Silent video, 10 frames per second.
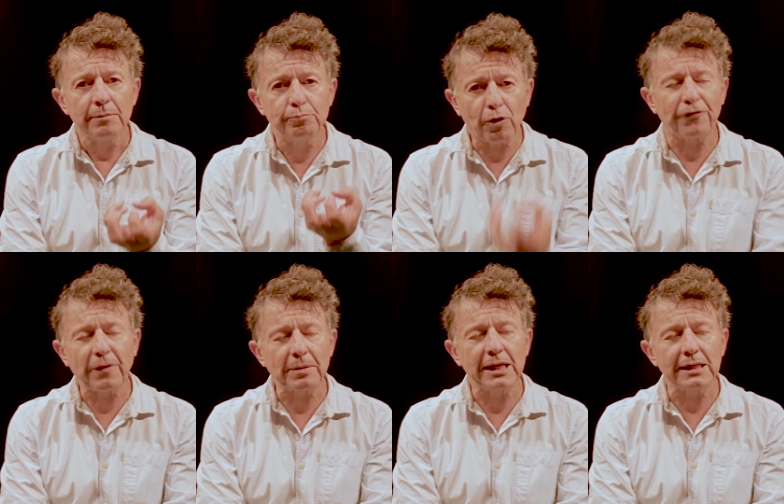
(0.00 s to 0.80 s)
pour
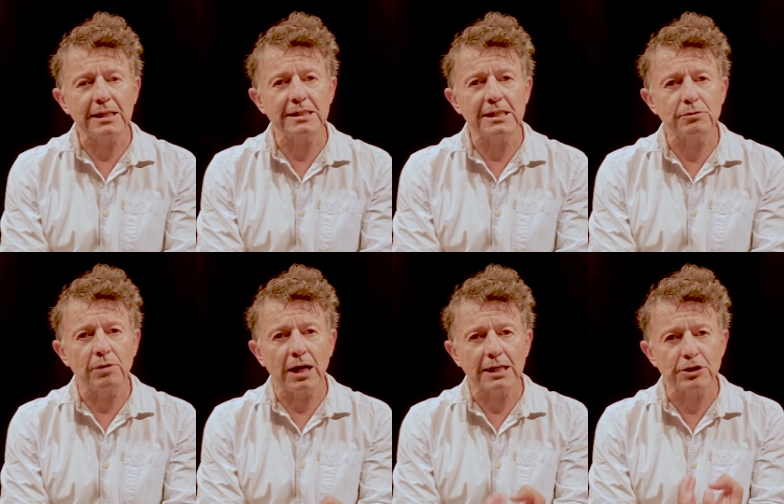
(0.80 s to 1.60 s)
fabriquer des histoires qui